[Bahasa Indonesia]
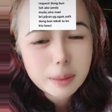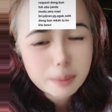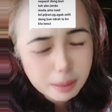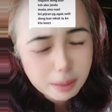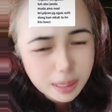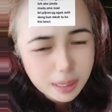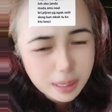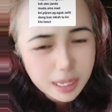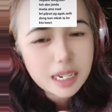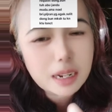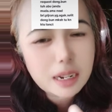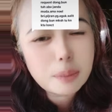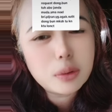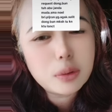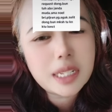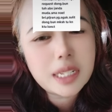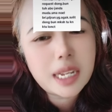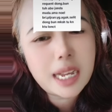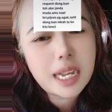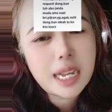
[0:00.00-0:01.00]
Memang mereka
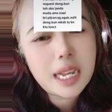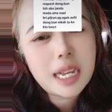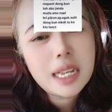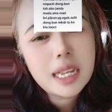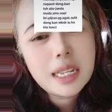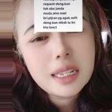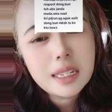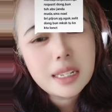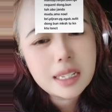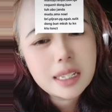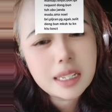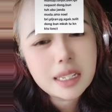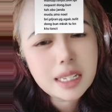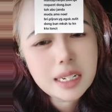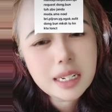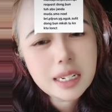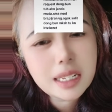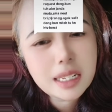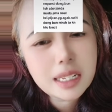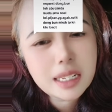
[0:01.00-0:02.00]
punya
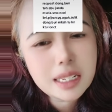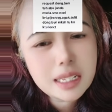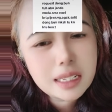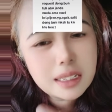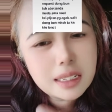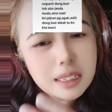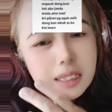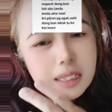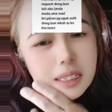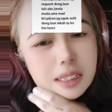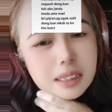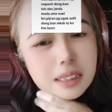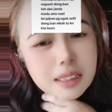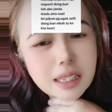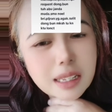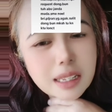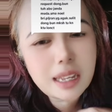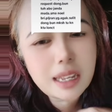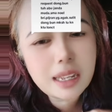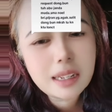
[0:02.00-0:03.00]
ini
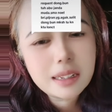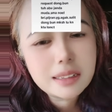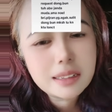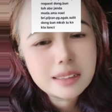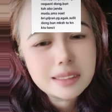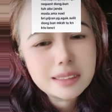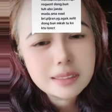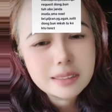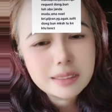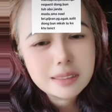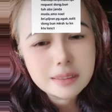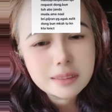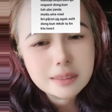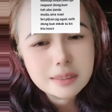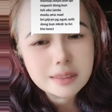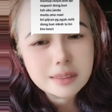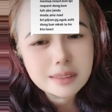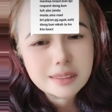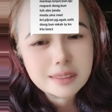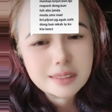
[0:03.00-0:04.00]
ya
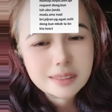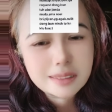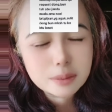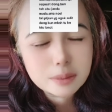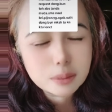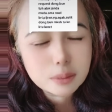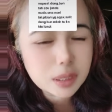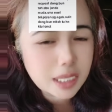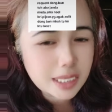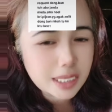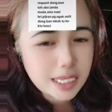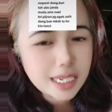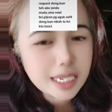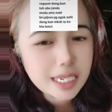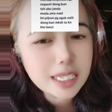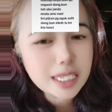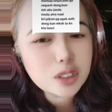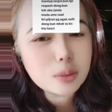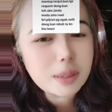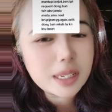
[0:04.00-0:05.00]
bisa
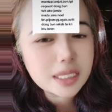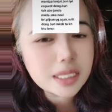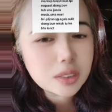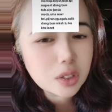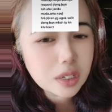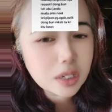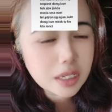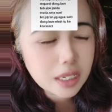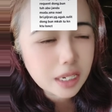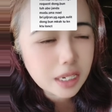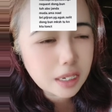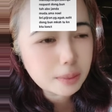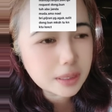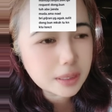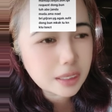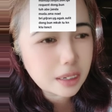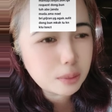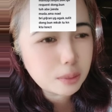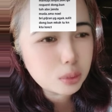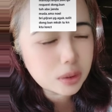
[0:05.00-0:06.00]
jadi itu besok kalau
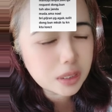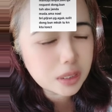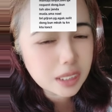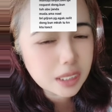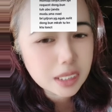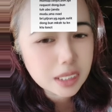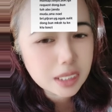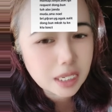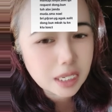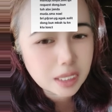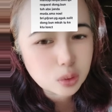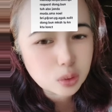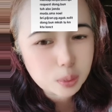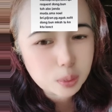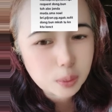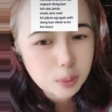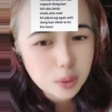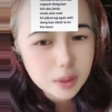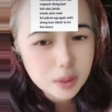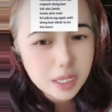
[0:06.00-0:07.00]
masalah Budi
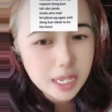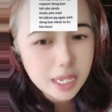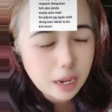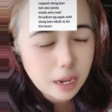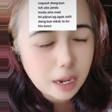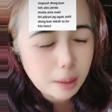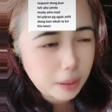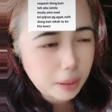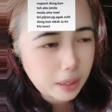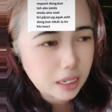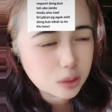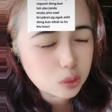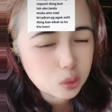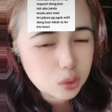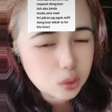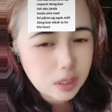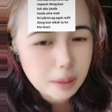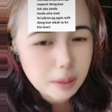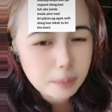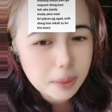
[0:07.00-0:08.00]
kasus proyek apa
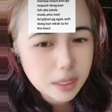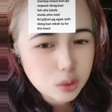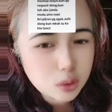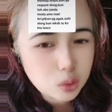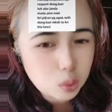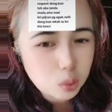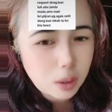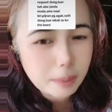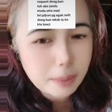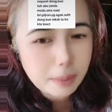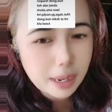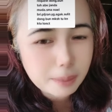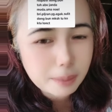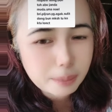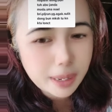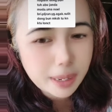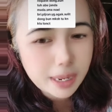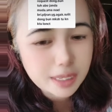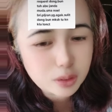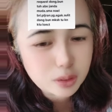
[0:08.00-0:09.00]
kasus apa suap
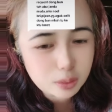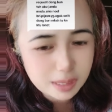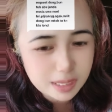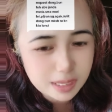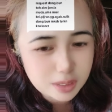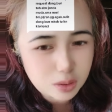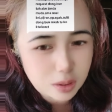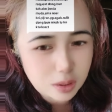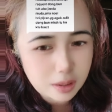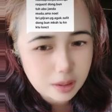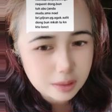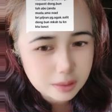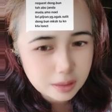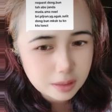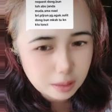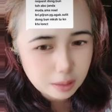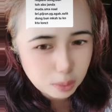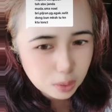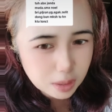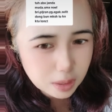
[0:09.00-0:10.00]
apa itu besok
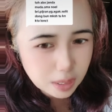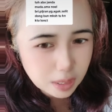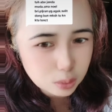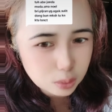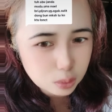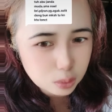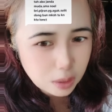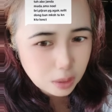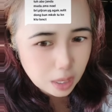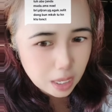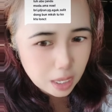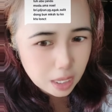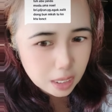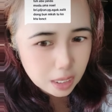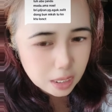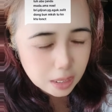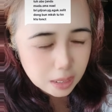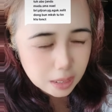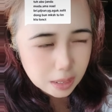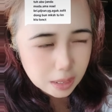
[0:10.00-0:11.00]
terbongkar juga
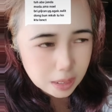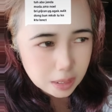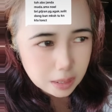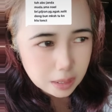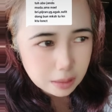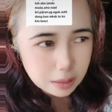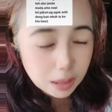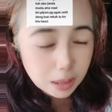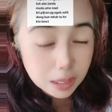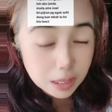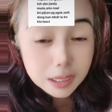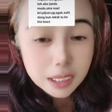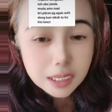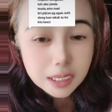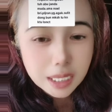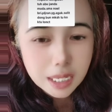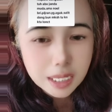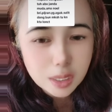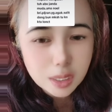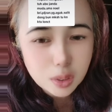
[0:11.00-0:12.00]

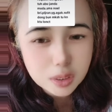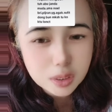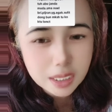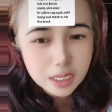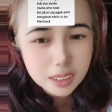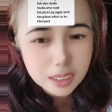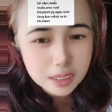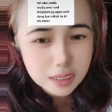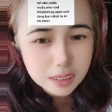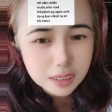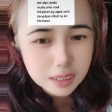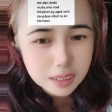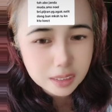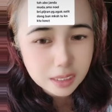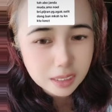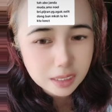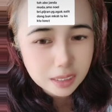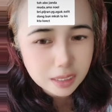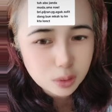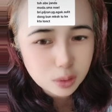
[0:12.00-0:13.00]
biasanya kalau saya
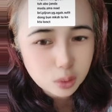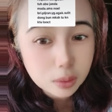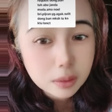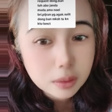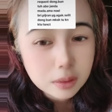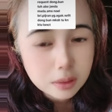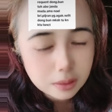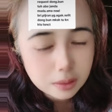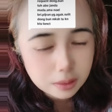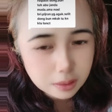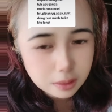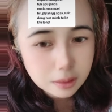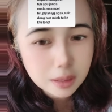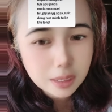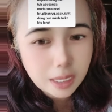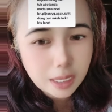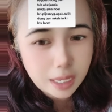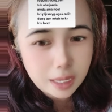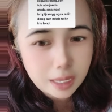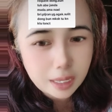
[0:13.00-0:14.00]
sentil-sentil gitu
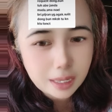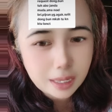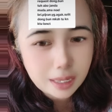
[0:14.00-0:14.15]
kena